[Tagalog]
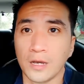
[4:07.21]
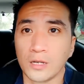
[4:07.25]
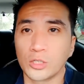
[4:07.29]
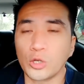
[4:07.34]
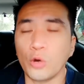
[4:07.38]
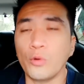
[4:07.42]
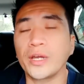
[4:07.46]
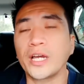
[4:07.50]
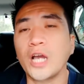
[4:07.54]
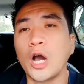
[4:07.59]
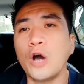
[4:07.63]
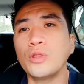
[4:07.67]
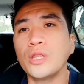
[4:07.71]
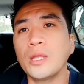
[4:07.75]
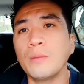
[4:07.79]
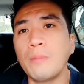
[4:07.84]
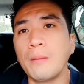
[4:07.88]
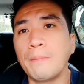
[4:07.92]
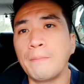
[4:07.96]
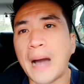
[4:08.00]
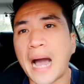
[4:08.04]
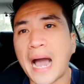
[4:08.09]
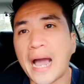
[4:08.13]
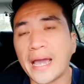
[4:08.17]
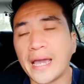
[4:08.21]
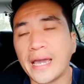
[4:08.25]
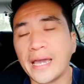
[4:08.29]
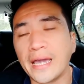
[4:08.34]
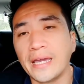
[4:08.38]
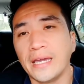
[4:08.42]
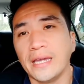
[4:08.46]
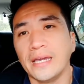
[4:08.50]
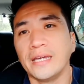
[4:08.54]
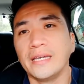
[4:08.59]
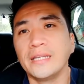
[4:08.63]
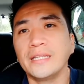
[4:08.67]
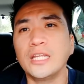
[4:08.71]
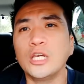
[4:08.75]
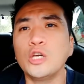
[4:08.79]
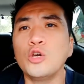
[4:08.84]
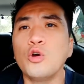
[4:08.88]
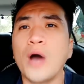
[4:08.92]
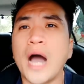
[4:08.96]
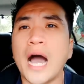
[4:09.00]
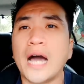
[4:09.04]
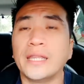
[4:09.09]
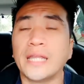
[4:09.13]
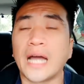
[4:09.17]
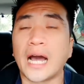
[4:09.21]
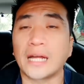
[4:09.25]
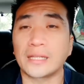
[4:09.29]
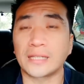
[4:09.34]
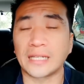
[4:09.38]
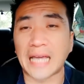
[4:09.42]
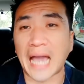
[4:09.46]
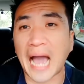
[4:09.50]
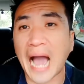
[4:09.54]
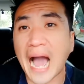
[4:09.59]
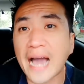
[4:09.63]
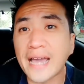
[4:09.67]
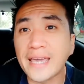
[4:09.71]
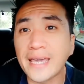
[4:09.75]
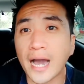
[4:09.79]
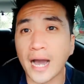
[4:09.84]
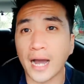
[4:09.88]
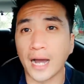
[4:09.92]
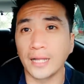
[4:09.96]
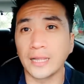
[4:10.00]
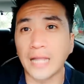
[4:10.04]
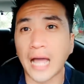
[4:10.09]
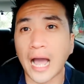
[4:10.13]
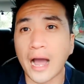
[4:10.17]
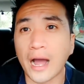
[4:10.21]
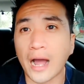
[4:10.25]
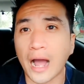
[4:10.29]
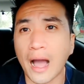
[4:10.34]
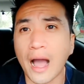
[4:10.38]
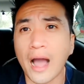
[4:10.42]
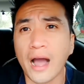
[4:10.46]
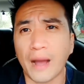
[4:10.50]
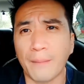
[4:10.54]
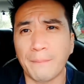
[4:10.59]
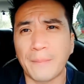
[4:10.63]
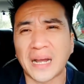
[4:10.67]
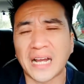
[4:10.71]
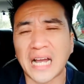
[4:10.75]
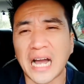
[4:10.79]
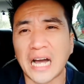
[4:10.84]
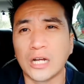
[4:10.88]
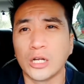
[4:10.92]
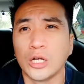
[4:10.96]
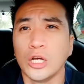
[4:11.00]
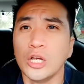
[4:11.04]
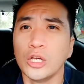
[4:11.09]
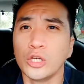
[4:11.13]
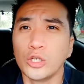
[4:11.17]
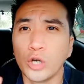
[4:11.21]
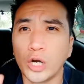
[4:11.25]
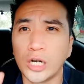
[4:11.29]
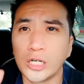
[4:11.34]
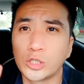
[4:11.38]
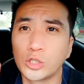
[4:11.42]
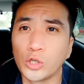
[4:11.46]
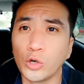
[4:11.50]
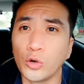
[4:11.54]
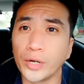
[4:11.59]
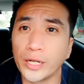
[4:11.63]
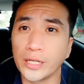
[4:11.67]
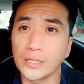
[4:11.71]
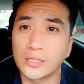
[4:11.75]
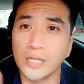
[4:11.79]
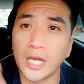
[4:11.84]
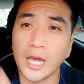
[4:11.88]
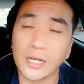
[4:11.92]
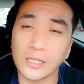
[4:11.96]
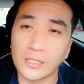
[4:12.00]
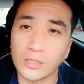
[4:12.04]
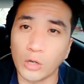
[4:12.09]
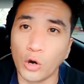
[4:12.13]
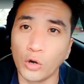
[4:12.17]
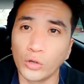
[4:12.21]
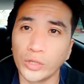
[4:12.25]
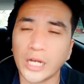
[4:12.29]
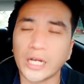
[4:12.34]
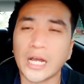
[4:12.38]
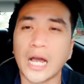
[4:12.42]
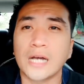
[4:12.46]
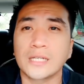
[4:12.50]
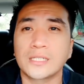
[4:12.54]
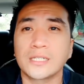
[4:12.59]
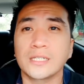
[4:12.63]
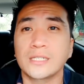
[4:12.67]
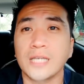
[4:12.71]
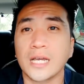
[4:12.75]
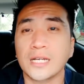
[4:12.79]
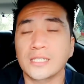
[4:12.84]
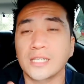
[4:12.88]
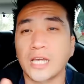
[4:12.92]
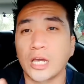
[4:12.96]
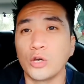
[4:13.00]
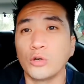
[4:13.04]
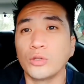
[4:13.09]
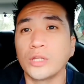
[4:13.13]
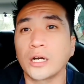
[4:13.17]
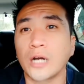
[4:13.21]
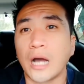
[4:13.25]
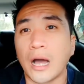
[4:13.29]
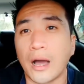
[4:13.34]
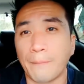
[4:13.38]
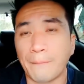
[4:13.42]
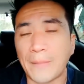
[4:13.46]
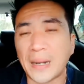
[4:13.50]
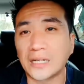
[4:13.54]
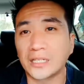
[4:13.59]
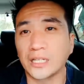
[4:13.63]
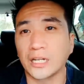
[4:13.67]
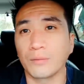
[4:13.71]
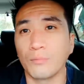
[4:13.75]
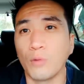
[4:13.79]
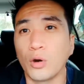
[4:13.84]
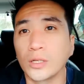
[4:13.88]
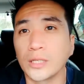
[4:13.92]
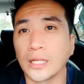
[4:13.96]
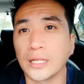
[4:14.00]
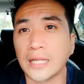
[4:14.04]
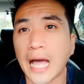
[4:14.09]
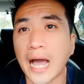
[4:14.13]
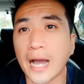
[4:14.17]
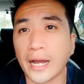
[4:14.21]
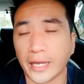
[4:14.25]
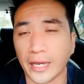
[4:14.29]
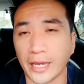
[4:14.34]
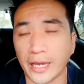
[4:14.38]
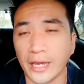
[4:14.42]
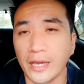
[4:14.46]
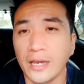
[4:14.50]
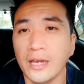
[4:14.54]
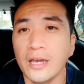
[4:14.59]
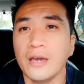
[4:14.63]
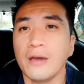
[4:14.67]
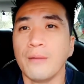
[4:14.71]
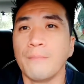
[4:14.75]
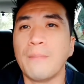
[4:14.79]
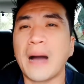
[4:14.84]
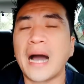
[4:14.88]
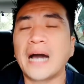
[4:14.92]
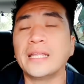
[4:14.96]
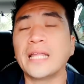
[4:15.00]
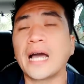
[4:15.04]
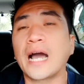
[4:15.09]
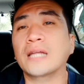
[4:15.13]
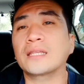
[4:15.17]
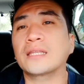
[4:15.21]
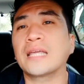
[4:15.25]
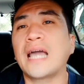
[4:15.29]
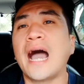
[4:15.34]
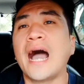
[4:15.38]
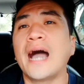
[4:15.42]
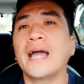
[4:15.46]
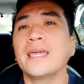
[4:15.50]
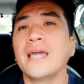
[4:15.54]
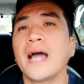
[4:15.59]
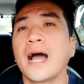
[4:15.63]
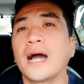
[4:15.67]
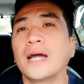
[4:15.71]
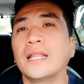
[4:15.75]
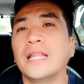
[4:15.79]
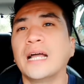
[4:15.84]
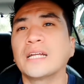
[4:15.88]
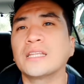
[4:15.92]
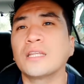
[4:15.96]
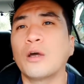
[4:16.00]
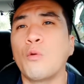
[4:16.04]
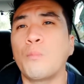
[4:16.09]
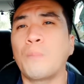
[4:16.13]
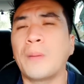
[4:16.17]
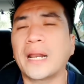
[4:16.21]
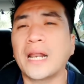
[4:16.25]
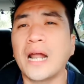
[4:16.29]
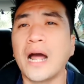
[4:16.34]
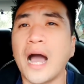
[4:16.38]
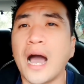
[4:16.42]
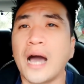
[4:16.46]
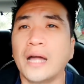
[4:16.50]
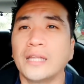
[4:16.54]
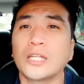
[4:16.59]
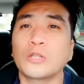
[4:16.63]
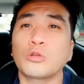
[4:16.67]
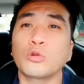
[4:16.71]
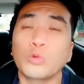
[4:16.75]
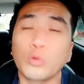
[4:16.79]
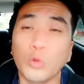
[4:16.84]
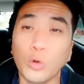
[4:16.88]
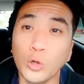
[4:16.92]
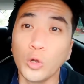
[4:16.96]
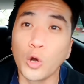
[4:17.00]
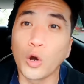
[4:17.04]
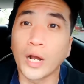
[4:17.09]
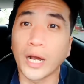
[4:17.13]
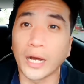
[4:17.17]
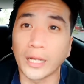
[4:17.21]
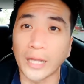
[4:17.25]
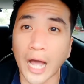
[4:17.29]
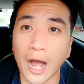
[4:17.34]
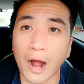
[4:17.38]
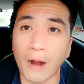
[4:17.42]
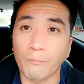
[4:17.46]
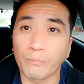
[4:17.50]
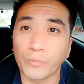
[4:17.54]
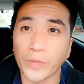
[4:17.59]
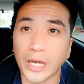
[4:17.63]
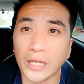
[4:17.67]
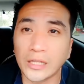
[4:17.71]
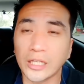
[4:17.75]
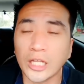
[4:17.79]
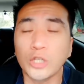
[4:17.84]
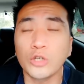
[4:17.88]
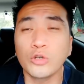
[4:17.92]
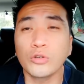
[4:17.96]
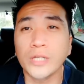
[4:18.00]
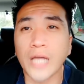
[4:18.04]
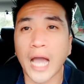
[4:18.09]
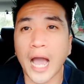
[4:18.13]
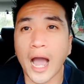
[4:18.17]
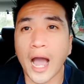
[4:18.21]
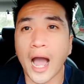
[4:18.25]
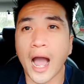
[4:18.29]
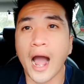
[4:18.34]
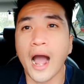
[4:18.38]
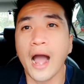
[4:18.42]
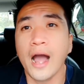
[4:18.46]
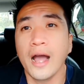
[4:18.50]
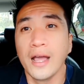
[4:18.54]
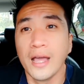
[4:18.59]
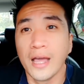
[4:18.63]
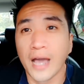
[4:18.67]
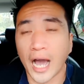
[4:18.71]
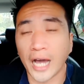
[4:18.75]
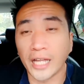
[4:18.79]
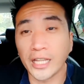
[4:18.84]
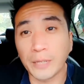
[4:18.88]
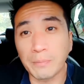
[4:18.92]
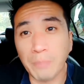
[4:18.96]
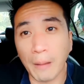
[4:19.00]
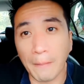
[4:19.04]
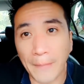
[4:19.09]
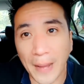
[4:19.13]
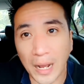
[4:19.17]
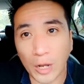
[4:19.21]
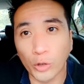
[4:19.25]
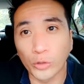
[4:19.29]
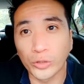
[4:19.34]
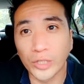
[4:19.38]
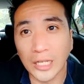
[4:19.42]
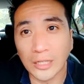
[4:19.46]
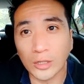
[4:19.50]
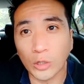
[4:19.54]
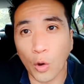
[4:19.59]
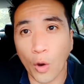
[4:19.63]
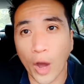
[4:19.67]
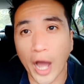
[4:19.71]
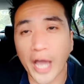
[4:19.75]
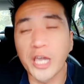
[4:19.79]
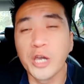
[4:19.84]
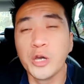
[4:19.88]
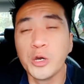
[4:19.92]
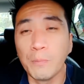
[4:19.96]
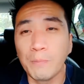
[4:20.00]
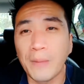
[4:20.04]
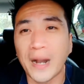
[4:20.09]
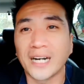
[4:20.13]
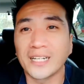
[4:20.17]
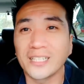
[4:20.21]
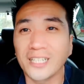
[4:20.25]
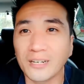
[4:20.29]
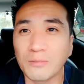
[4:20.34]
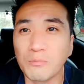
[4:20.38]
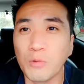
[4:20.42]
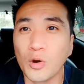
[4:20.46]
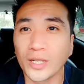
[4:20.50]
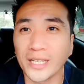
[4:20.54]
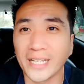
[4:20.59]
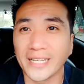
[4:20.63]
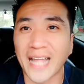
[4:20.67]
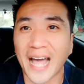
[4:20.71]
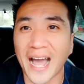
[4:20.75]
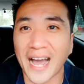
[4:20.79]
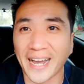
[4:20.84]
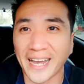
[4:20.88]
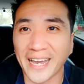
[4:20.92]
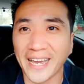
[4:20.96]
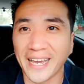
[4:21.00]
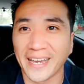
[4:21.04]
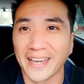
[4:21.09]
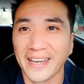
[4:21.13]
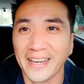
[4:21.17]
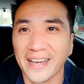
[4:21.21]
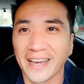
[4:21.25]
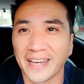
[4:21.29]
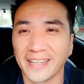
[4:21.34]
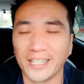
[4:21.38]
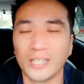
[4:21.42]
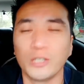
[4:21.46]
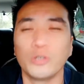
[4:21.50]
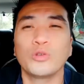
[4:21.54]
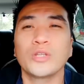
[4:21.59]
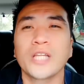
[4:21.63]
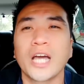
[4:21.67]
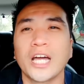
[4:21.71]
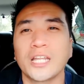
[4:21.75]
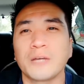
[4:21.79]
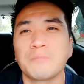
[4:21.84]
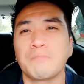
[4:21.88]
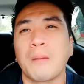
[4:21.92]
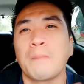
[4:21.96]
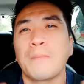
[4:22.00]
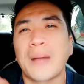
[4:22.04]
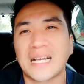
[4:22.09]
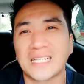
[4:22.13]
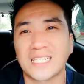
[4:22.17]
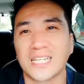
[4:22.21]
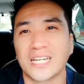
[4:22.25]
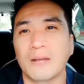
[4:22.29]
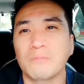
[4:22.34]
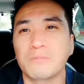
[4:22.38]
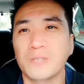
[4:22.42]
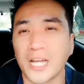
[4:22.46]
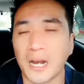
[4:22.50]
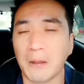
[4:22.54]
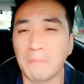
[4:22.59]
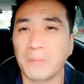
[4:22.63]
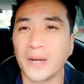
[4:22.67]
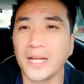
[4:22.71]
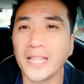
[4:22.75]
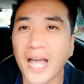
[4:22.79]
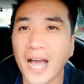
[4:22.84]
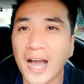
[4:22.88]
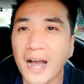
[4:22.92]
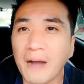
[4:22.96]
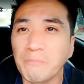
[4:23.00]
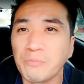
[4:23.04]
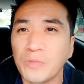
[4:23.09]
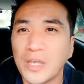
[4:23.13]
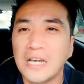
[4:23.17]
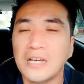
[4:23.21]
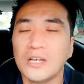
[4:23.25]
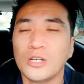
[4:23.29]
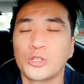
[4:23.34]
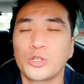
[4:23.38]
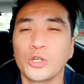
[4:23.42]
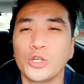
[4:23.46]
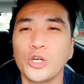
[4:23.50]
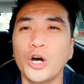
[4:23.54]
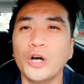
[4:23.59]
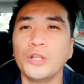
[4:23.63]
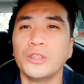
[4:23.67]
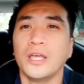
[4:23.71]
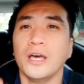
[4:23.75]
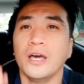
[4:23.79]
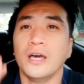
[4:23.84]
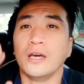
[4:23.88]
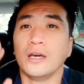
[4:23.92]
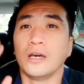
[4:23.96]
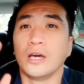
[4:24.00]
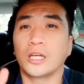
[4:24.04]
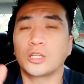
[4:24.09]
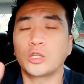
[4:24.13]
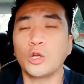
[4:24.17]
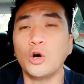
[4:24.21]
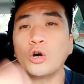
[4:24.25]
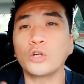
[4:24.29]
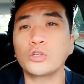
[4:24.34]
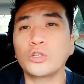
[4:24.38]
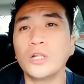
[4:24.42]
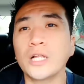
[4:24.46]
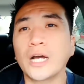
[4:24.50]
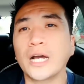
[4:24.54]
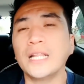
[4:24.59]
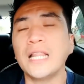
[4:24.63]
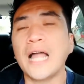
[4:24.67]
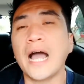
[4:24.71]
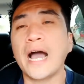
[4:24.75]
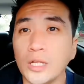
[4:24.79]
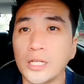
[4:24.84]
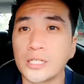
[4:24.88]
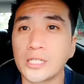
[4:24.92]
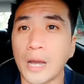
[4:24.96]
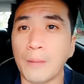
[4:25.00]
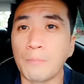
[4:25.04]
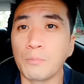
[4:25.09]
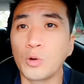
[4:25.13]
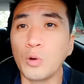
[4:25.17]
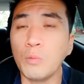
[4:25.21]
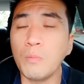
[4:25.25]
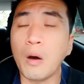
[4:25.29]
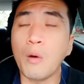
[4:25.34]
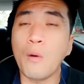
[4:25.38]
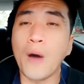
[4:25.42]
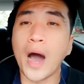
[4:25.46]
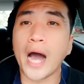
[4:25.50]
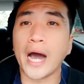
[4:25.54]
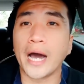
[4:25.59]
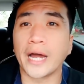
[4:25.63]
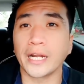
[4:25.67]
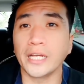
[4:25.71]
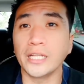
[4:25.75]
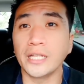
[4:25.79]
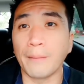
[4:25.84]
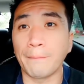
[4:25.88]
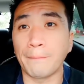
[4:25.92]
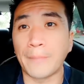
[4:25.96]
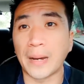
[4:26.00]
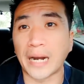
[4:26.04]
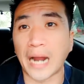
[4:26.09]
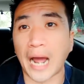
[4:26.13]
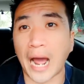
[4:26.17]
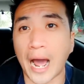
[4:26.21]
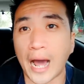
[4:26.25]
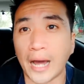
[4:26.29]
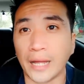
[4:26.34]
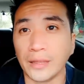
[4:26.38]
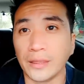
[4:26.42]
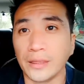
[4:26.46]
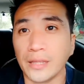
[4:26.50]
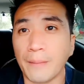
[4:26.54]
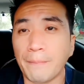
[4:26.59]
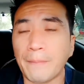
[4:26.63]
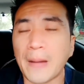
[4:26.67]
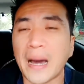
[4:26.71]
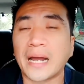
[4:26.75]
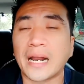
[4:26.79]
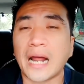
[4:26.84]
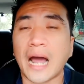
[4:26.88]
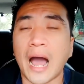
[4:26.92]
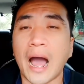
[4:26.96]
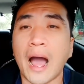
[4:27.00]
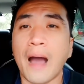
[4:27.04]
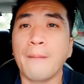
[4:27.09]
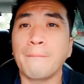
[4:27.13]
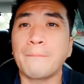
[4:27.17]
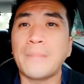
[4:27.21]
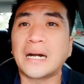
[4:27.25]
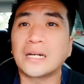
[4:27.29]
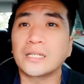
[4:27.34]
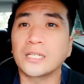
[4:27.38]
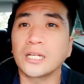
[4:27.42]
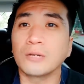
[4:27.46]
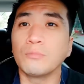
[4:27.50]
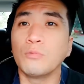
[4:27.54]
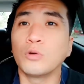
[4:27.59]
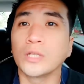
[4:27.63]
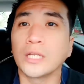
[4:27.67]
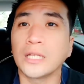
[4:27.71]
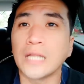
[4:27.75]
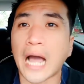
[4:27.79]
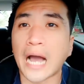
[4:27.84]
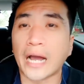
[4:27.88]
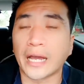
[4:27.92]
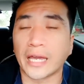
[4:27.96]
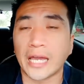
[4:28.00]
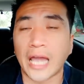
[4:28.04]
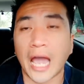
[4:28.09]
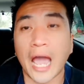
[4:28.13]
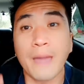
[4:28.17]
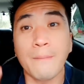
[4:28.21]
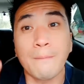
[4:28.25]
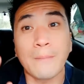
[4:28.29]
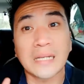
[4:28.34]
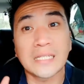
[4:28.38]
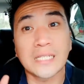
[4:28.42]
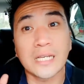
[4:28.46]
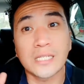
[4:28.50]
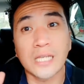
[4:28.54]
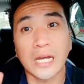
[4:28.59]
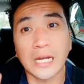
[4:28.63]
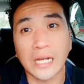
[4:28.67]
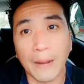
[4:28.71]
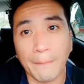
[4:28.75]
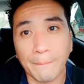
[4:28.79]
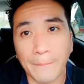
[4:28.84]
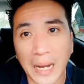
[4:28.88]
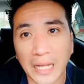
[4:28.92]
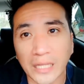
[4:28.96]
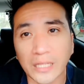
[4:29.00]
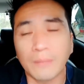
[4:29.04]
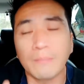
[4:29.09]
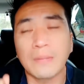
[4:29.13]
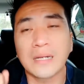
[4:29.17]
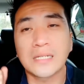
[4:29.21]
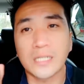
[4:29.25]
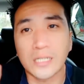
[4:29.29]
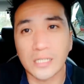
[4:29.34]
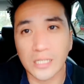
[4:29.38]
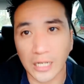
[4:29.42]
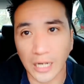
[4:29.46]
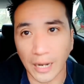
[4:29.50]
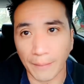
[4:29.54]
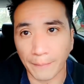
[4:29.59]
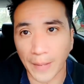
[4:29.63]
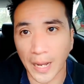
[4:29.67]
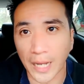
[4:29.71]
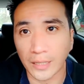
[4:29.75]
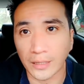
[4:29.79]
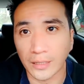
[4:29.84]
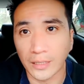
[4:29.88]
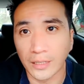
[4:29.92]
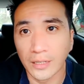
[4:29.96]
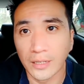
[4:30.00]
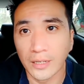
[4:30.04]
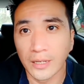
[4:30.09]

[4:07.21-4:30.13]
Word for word: So ikaw na babae, hindi yung nga nakatihaya ka lang ka kapag uh, you're during sex o nag-sex kayo ng uh, partner mong lalaki, baka nakatihaya ka lang na parang nga ah, natutulog ka lang. And then yun nga, ah, ang nagpapagod dito ay yung partner mong lalaki. And then yun nga, nagpapakasarap-sarap ka oh, lang. So yun, ito ang tulad kailangan Sam, gumawa ka rin ng paraan na para ang partner mong lalaki ay masasarapan ng masasarapan.